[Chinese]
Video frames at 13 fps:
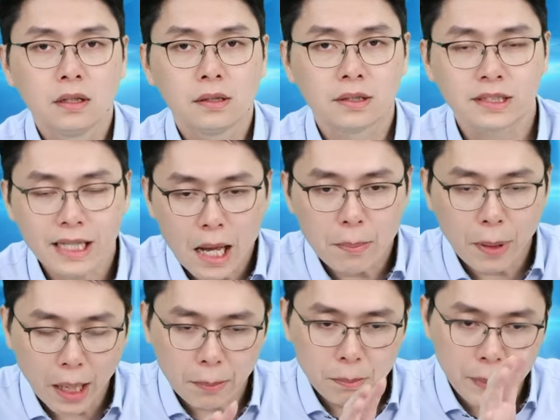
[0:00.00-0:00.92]
那再
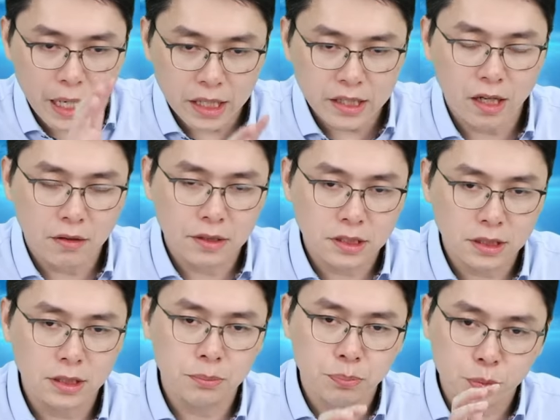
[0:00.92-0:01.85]
把卖掉的资
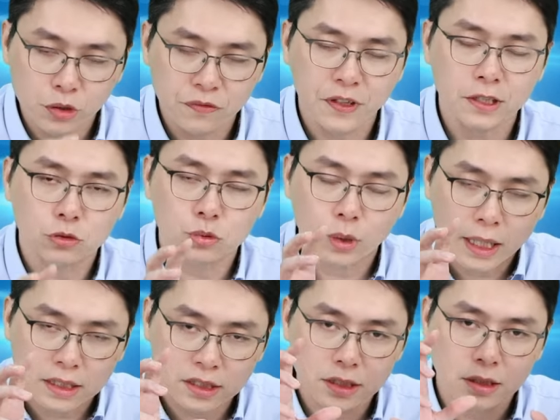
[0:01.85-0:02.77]
金部分
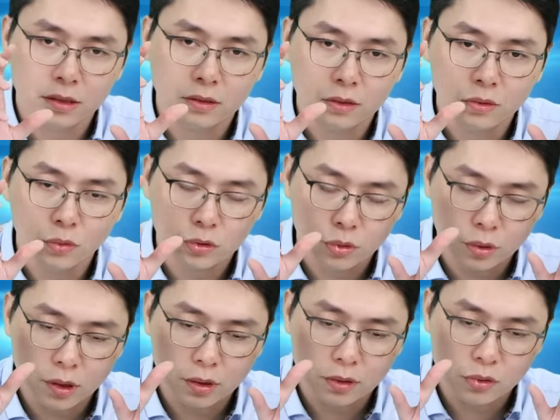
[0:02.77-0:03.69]
转进我说
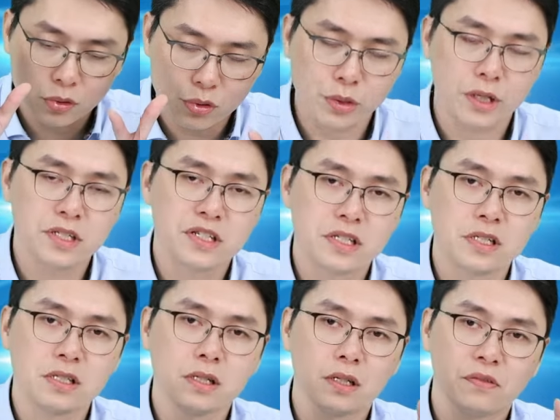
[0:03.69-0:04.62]
的全
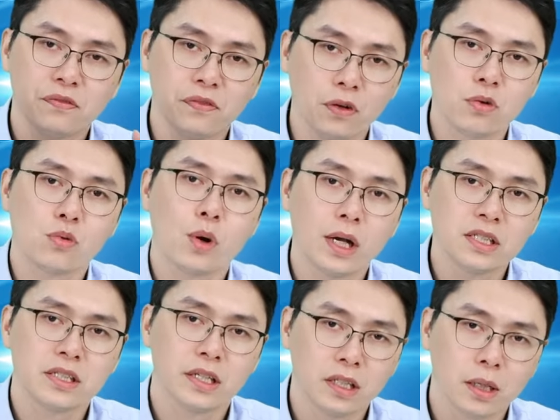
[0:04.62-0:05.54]
新的封
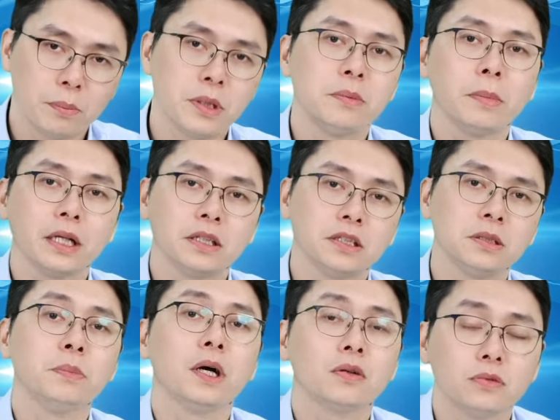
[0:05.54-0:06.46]
关前的必买的
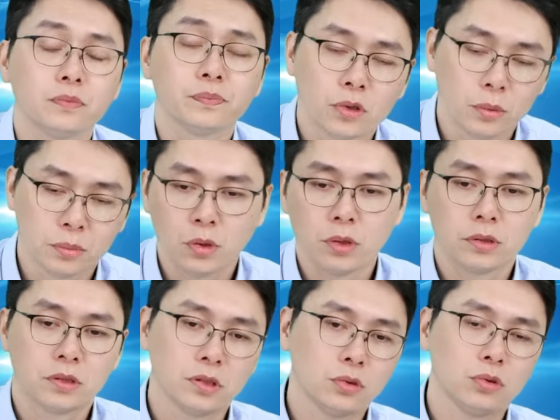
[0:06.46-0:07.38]
新标股，所以我们会
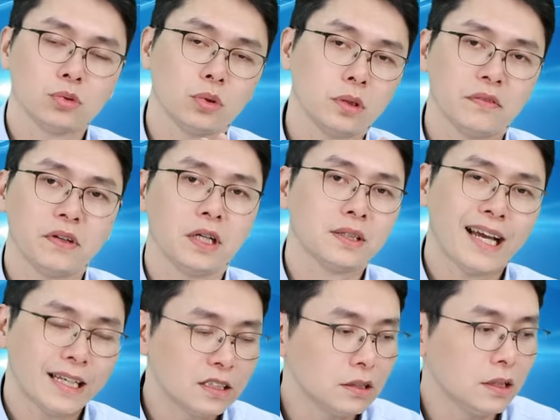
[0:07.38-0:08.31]
持续做一个非常
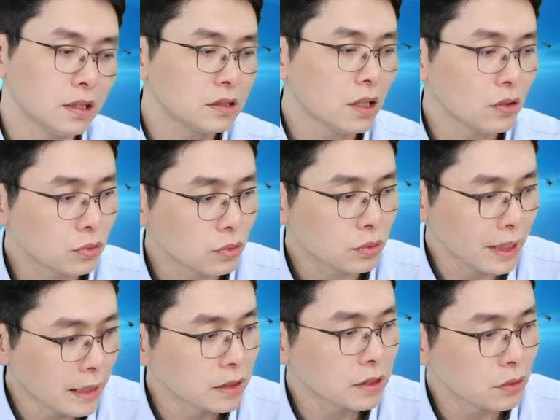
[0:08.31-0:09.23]
弹性的一个操作。
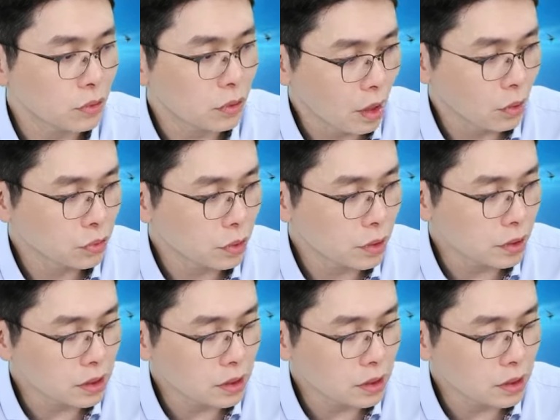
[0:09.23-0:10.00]
但是像我说的，